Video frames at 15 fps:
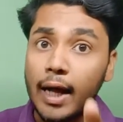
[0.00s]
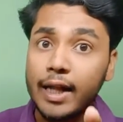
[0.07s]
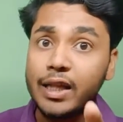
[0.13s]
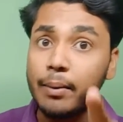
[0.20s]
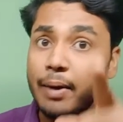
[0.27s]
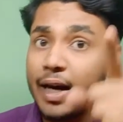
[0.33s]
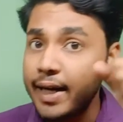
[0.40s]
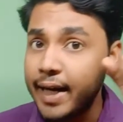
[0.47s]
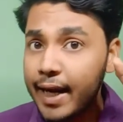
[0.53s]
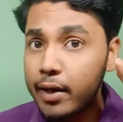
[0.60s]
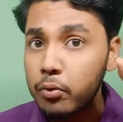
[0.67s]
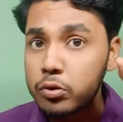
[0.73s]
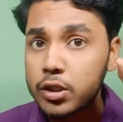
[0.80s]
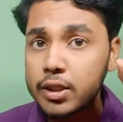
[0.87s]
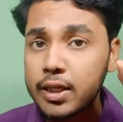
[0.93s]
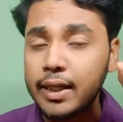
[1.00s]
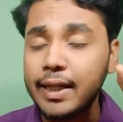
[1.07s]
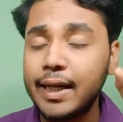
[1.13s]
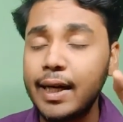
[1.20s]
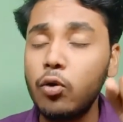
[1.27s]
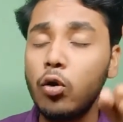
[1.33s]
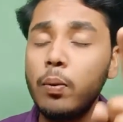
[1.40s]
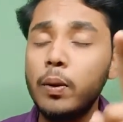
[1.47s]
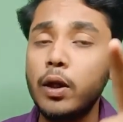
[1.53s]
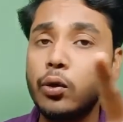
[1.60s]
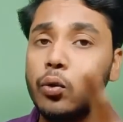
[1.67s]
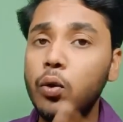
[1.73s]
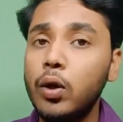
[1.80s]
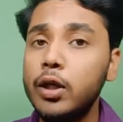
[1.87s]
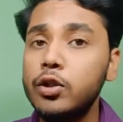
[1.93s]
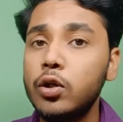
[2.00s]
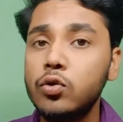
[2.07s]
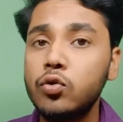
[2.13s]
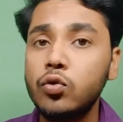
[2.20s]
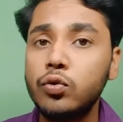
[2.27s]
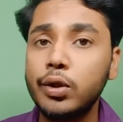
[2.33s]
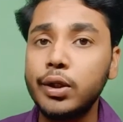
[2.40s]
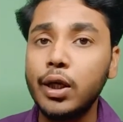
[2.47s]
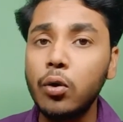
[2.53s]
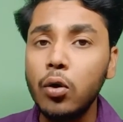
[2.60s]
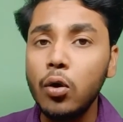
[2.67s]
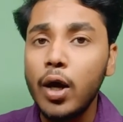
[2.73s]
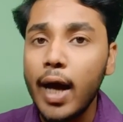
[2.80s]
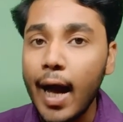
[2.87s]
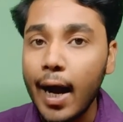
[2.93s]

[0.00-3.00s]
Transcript: রাত্রেবেলায় টেকনিউজের সাথে দেখা করবো ততক্ষণের জন্য সুস্থ থাকো